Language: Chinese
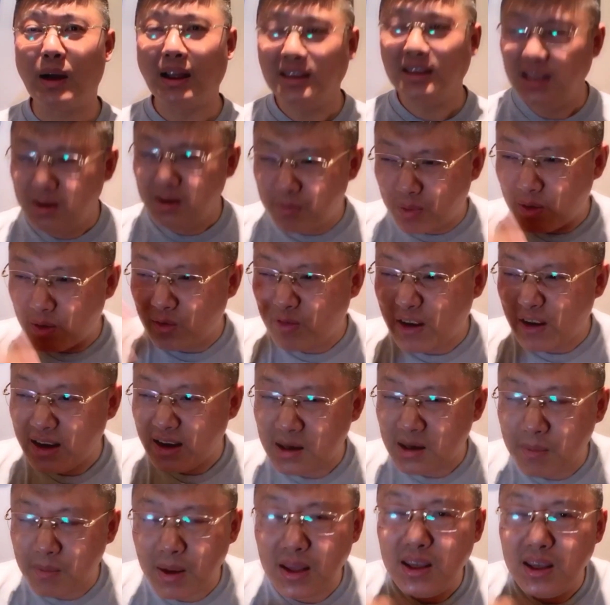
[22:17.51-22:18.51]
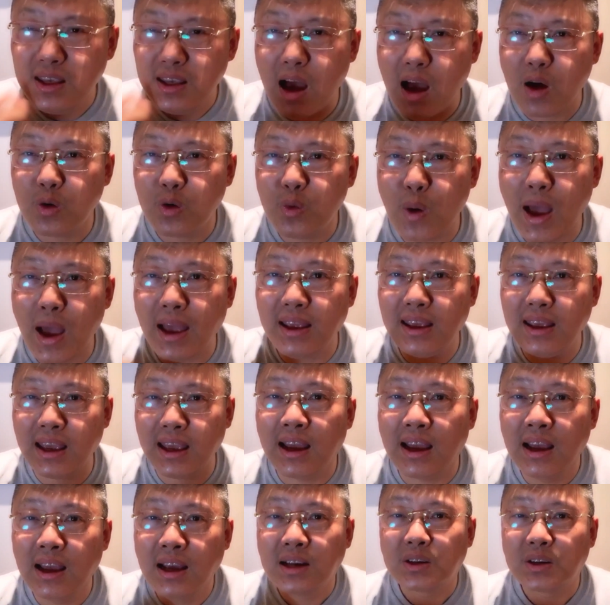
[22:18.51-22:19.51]
你不是为什么你要愿意
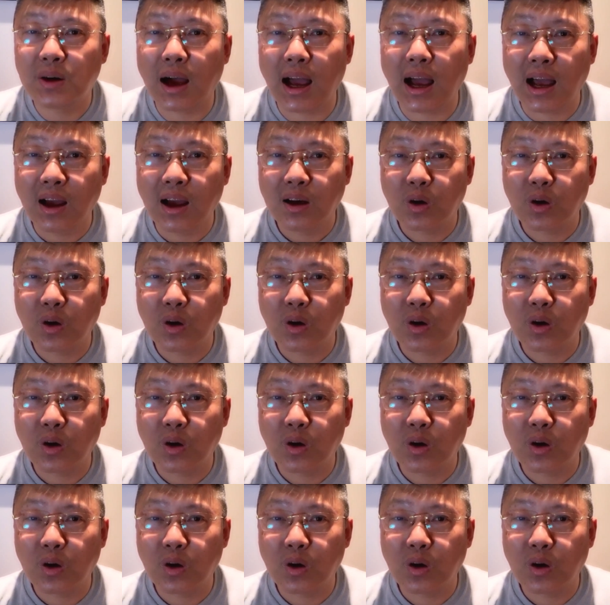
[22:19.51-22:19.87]
是吧？